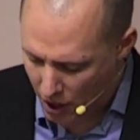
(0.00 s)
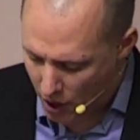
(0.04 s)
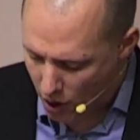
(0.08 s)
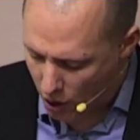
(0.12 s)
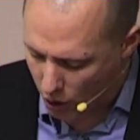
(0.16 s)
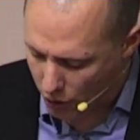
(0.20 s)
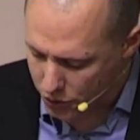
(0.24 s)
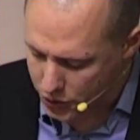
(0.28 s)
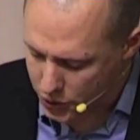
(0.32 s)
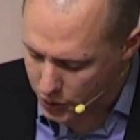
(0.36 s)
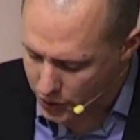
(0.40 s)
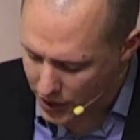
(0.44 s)

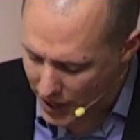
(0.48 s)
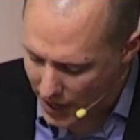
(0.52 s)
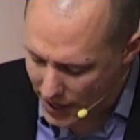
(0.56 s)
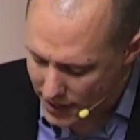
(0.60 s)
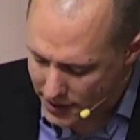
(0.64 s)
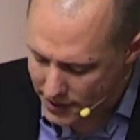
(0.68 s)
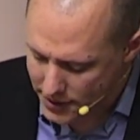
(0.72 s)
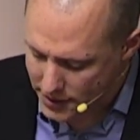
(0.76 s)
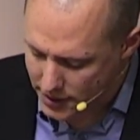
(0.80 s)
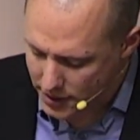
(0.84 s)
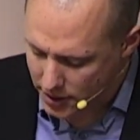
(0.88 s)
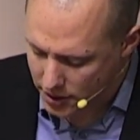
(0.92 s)
und
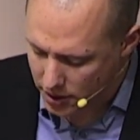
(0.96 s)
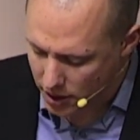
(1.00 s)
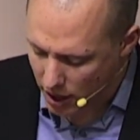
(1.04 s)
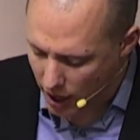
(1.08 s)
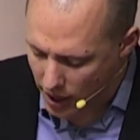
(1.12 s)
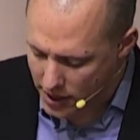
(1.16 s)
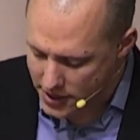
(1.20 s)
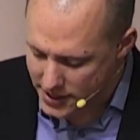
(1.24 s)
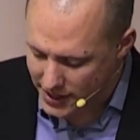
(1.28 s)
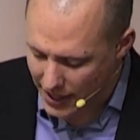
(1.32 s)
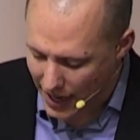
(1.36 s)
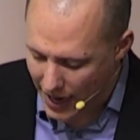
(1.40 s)
zunächst
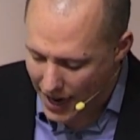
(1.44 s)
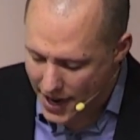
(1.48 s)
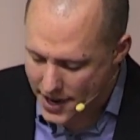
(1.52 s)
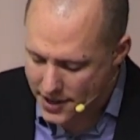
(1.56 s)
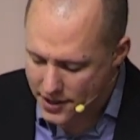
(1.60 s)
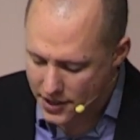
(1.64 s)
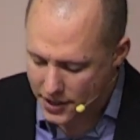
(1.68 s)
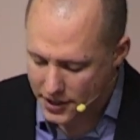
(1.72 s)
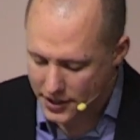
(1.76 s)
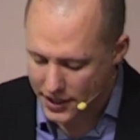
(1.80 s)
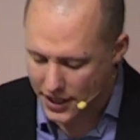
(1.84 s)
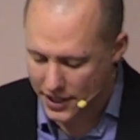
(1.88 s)
als
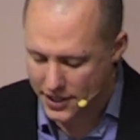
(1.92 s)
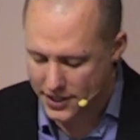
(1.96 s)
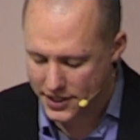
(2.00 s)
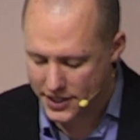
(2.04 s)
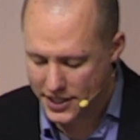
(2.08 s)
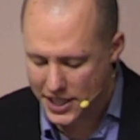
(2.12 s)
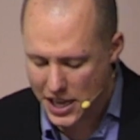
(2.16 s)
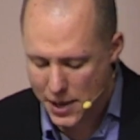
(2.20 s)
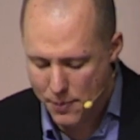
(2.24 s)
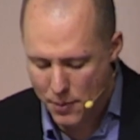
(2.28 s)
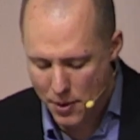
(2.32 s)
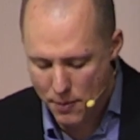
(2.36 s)
einer der
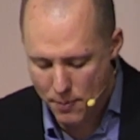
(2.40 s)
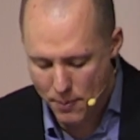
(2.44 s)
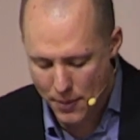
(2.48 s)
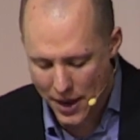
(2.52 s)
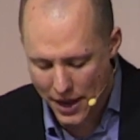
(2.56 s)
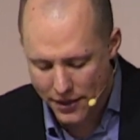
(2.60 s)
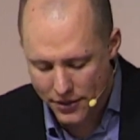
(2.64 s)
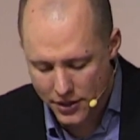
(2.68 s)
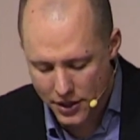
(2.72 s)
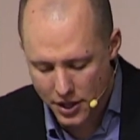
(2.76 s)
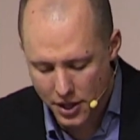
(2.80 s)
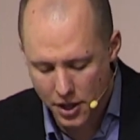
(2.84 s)
sieben
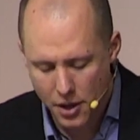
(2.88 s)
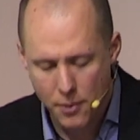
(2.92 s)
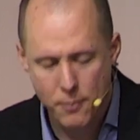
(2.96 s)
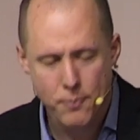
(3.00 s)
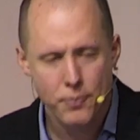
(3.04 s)
Männer,